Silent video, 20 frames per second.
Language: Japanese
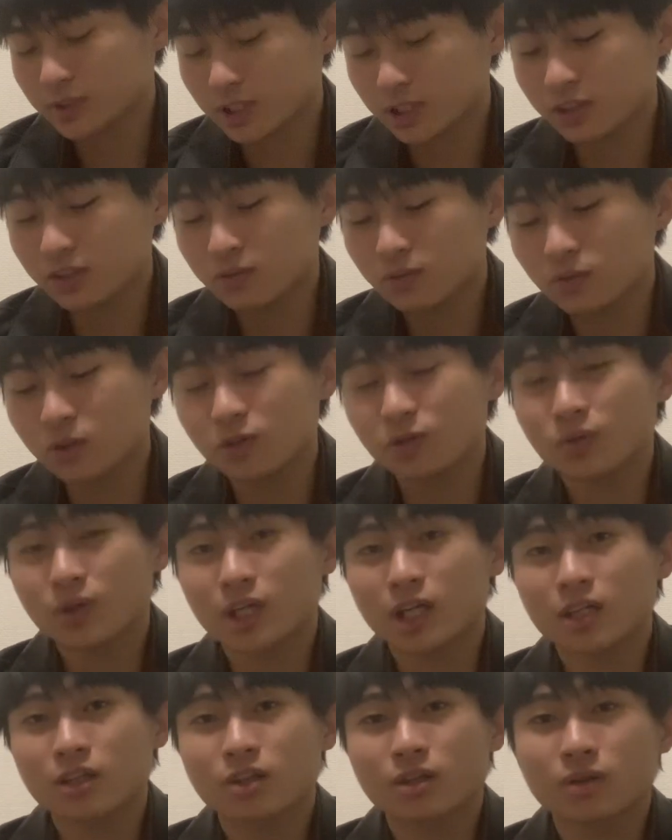最高の
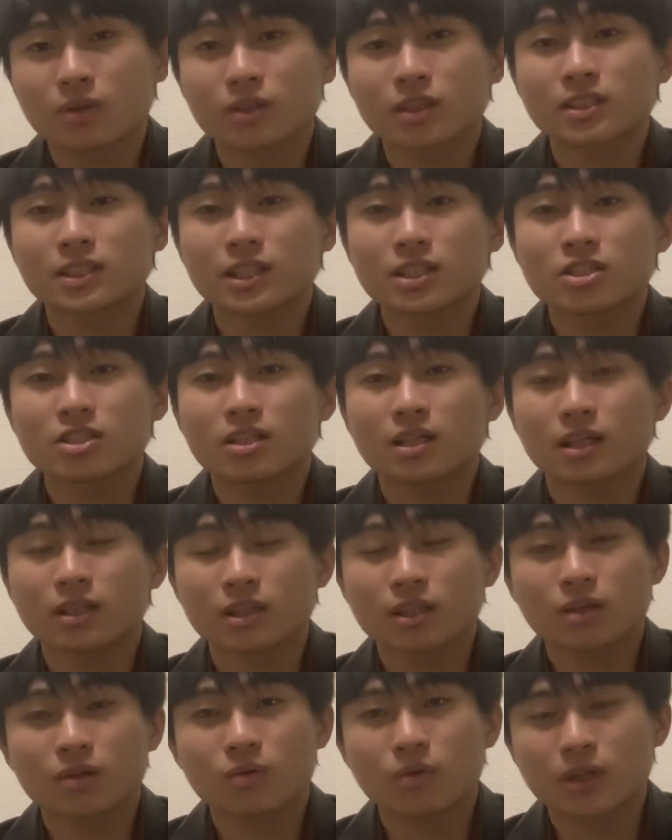環境で3時間
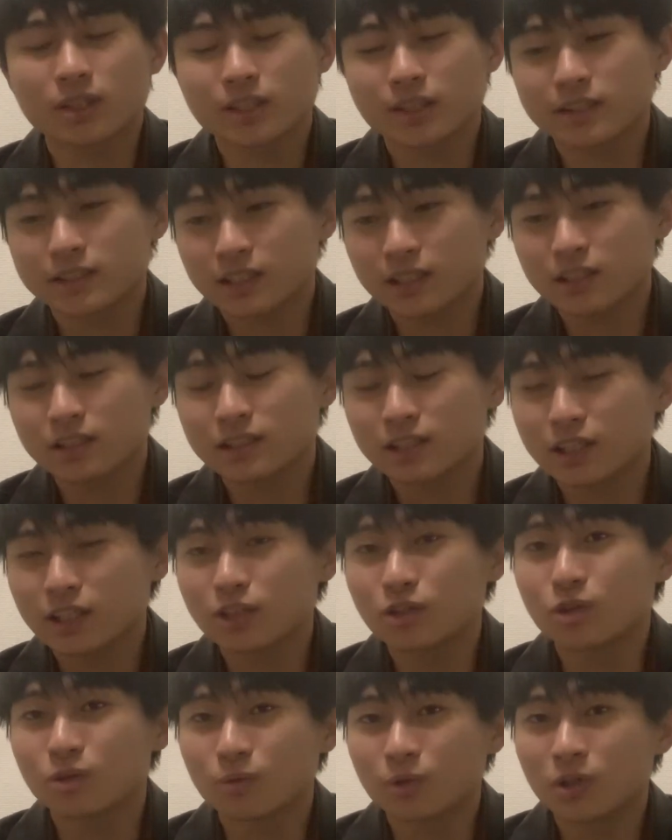寝た方がね、全然い
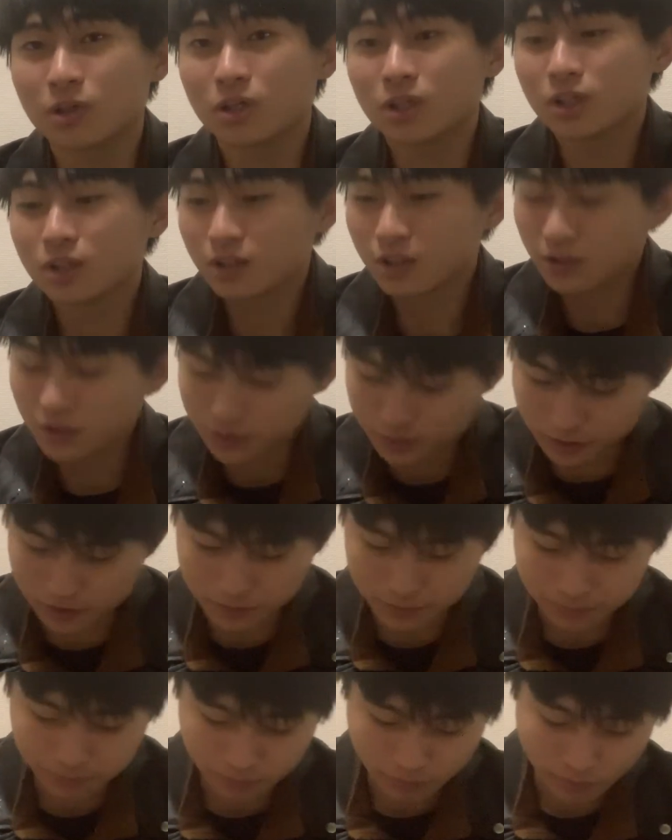いと思う。う
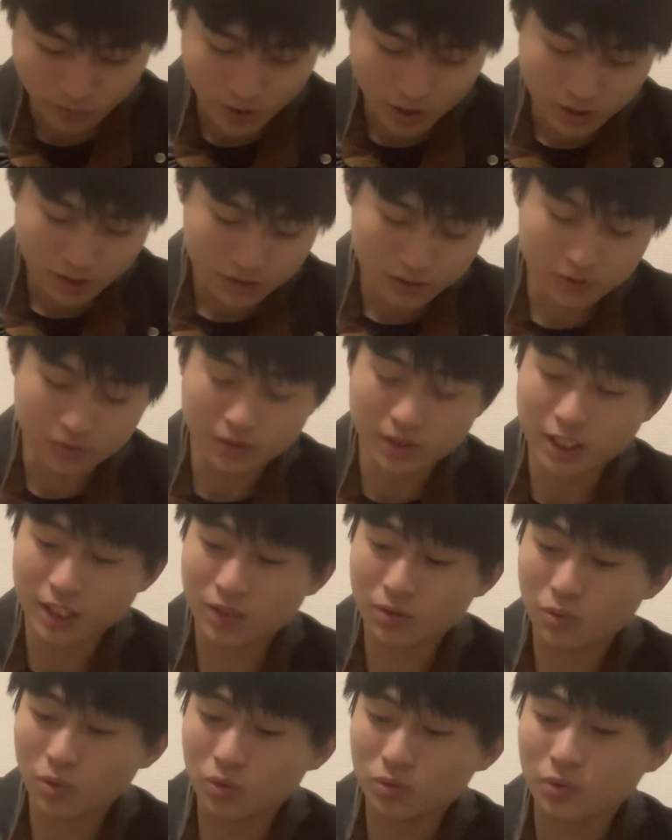ん。そう、寝
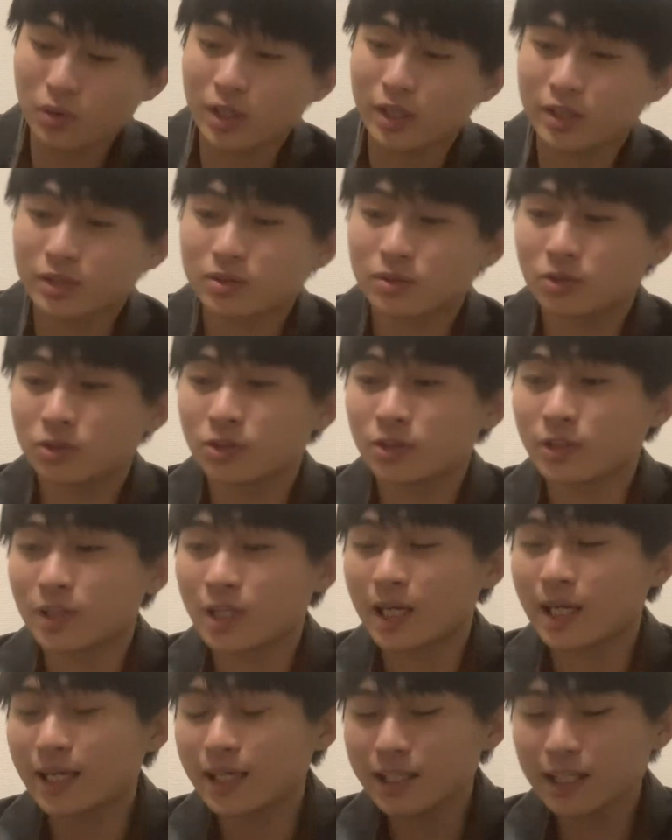床とかね、そういう
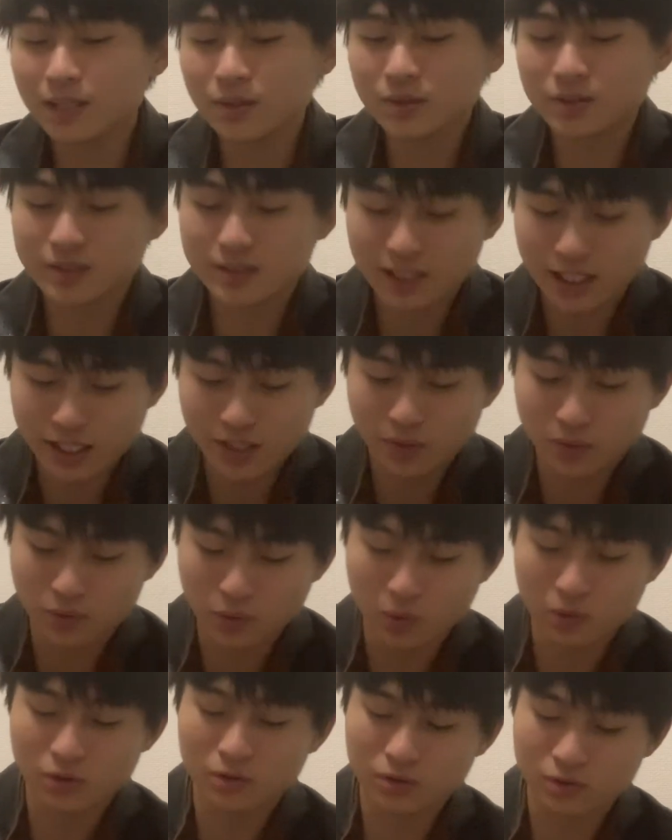体の疲れを
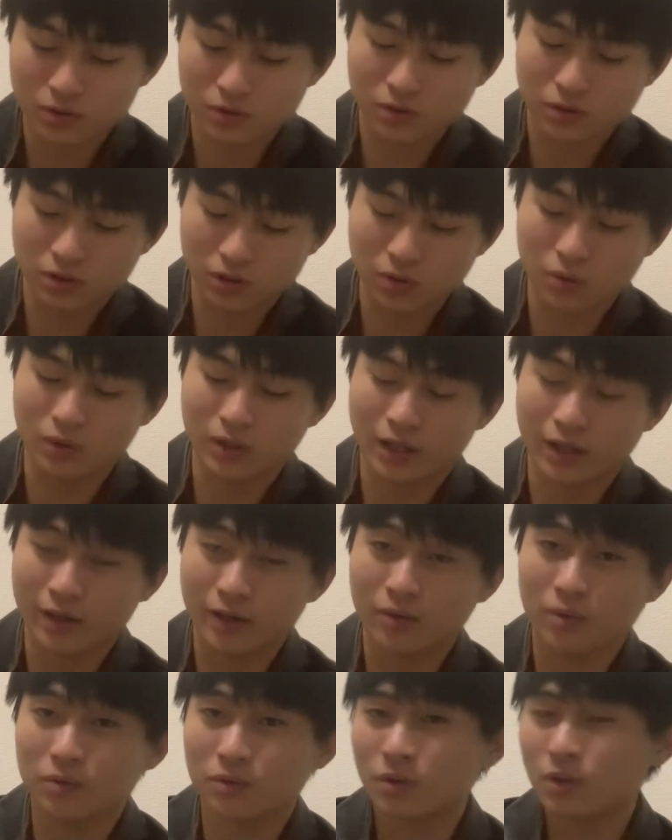取るような
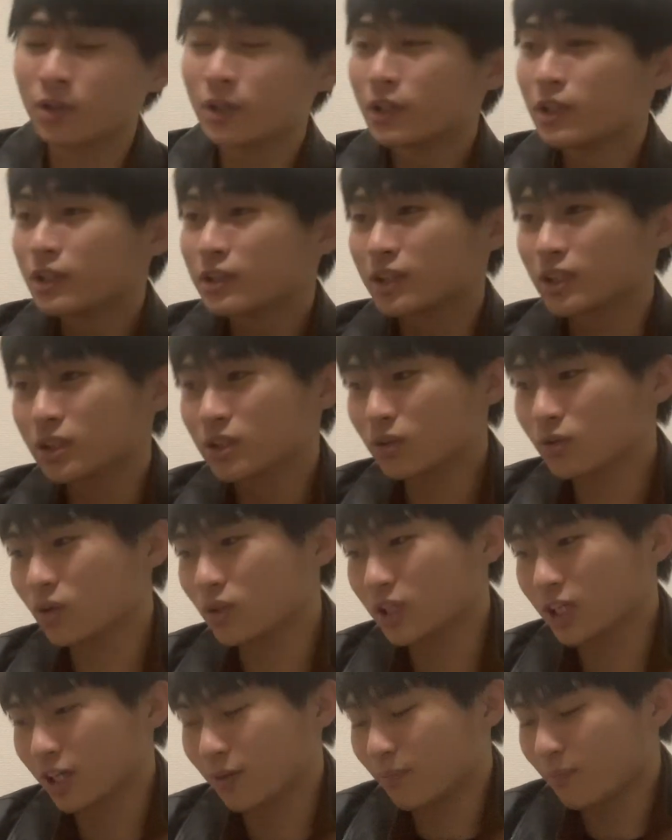ね、こと。だからそういう
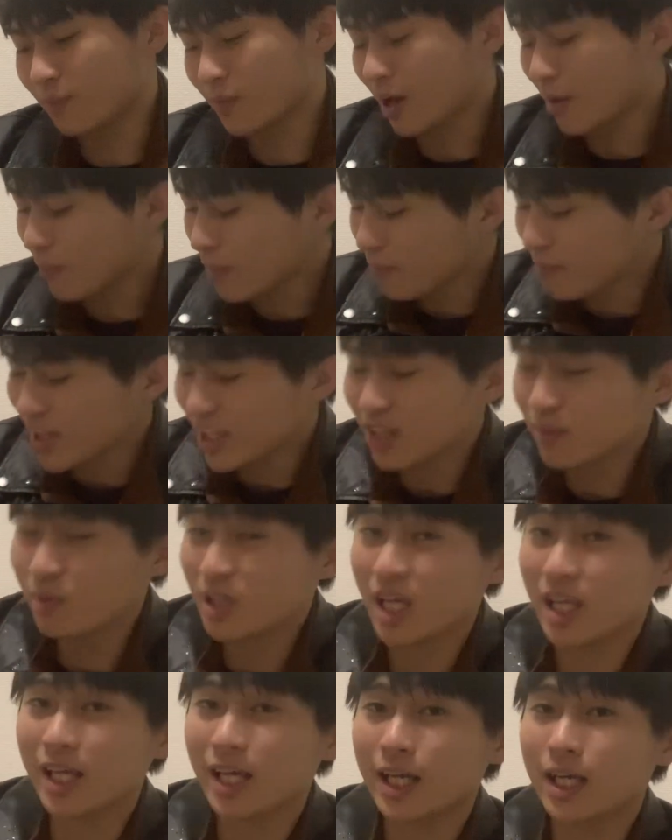のってなんかあんま目に
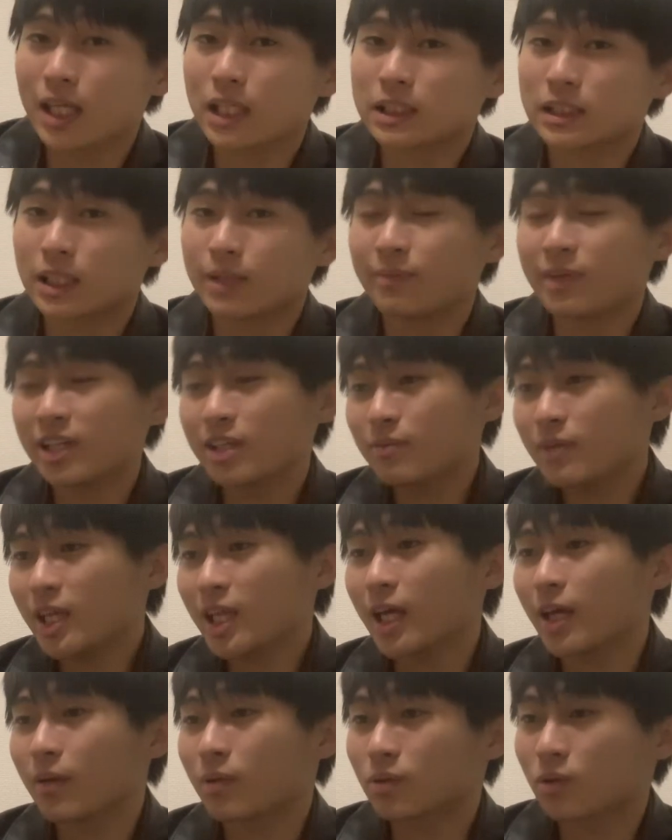見えないからさ、目に見え
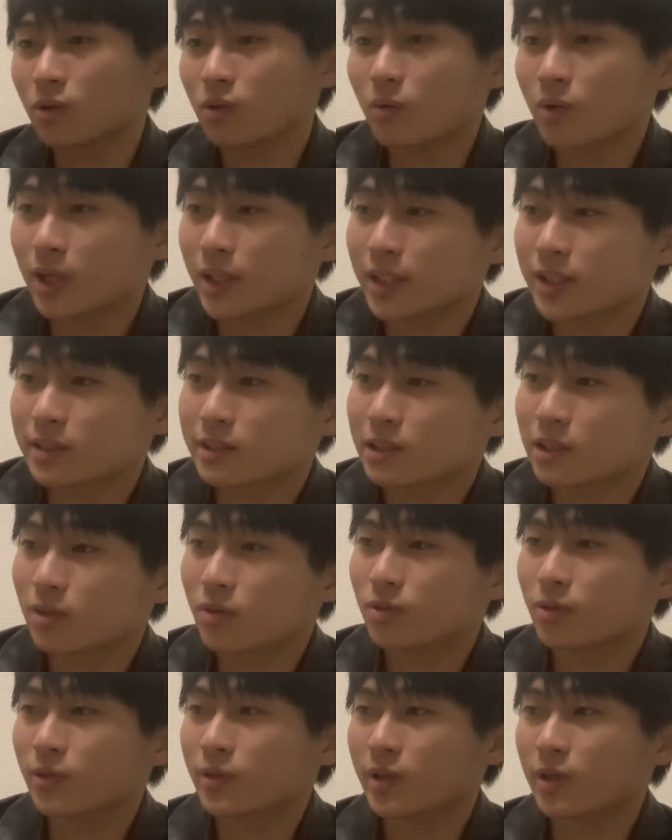ないことにお金使う
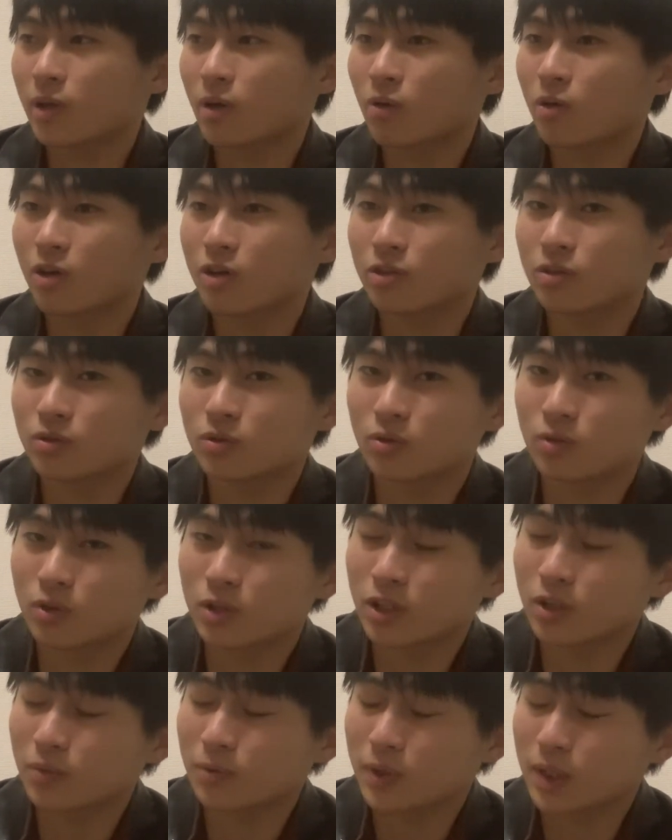ことって抵抗ある人多
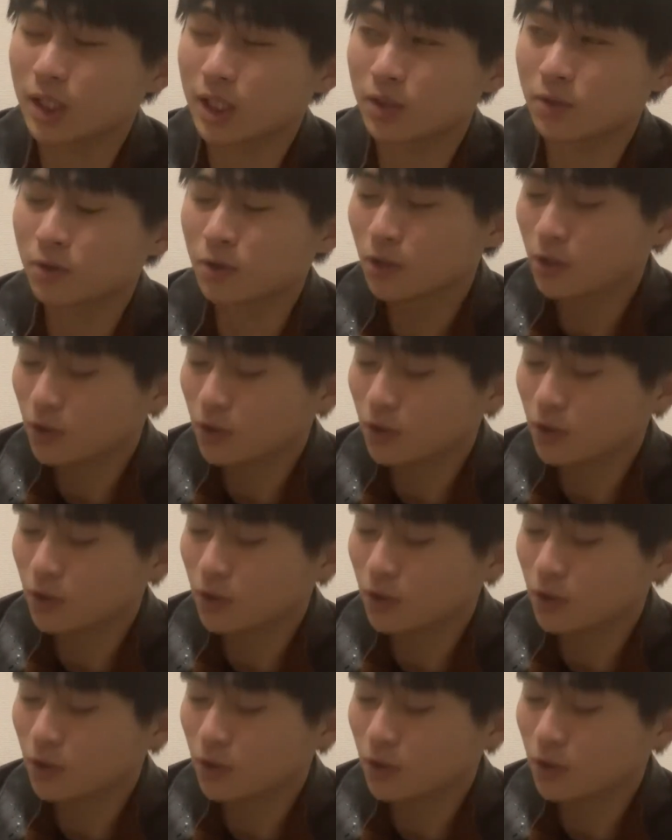いと思うんだけど、